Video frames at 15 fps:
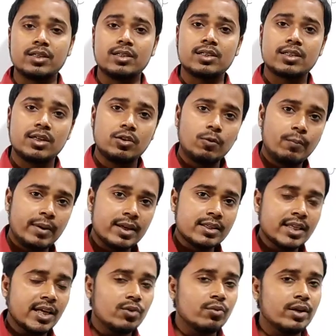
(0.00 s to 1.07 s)
जिसका जो
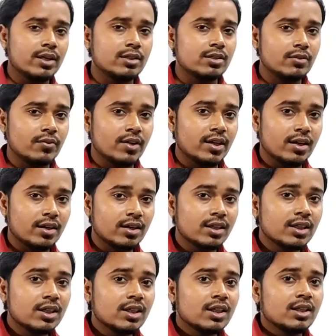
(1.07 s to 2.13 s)
बेस है यू कैन सी फिगर
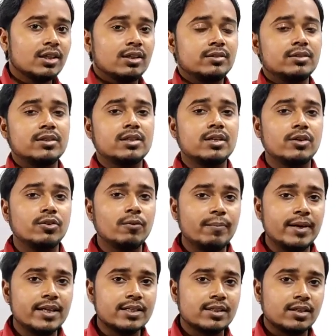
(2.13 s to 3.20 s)
जिसका जो
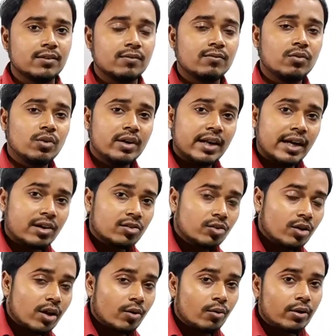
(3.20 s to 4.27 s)
बेस है वो
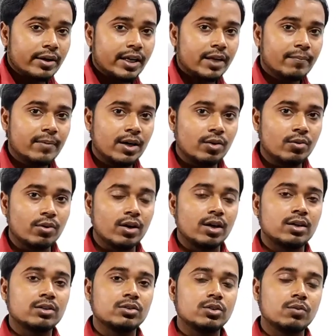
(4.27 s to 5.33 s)
रेक्टेंगुलर टाइप का
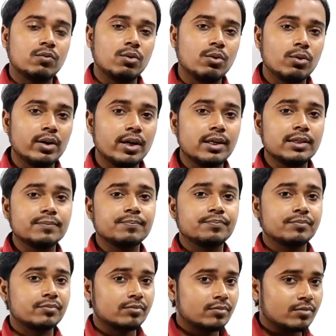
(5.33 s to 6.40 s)
होगा तो वो होगा
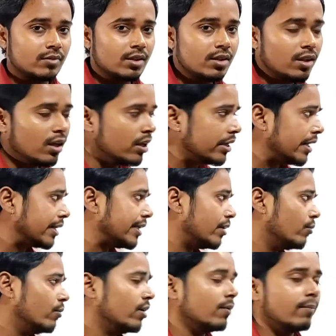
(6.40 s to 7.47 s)

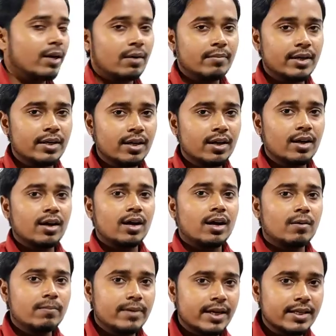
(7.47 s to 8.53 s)
रेक्टेंगुलर पिरामिड
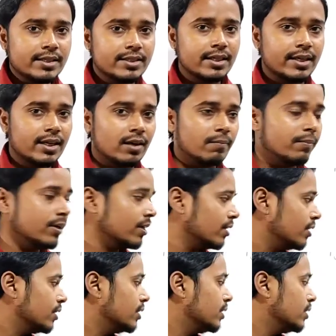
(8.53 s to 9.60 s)
अब नेक्स्ट है यहाँ पर